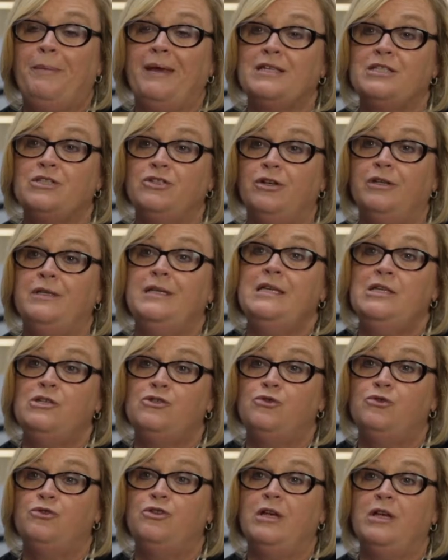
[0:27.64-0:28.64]
personnes
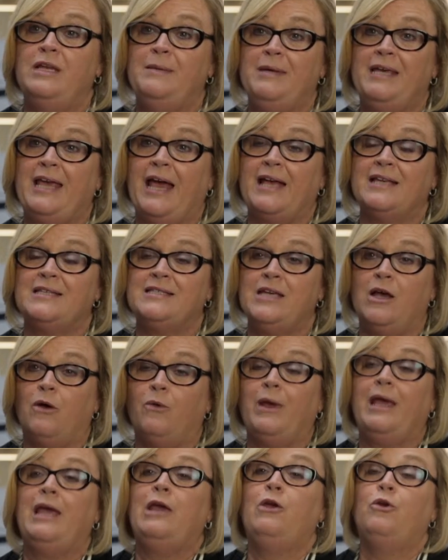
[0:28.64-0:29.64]
issues de
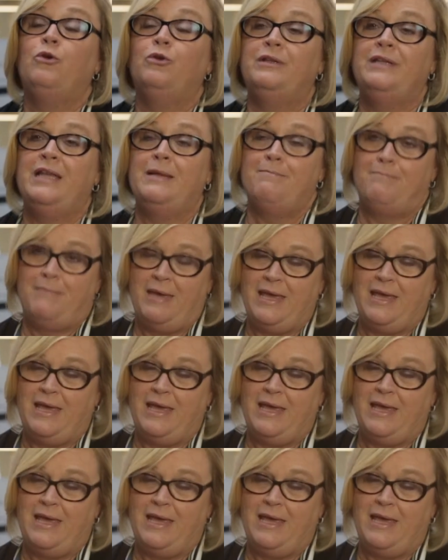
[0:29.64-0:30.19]
l'immigration est une des